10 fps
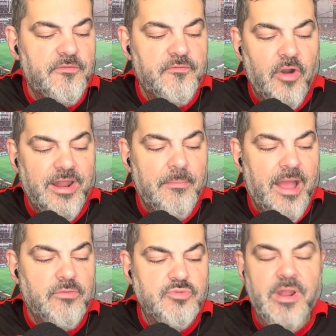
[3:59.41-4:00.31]
Fora
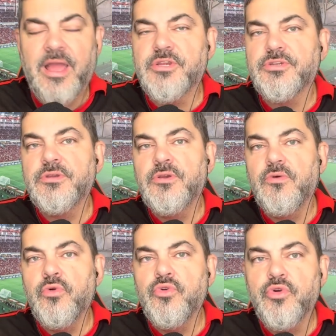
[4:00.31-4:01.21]
Marcos Braz,
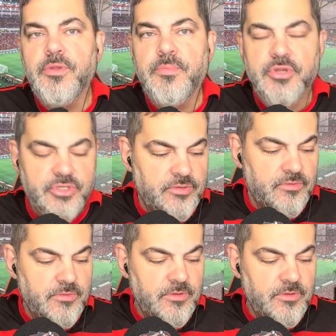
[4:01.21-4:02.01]
o Yuri pedindo.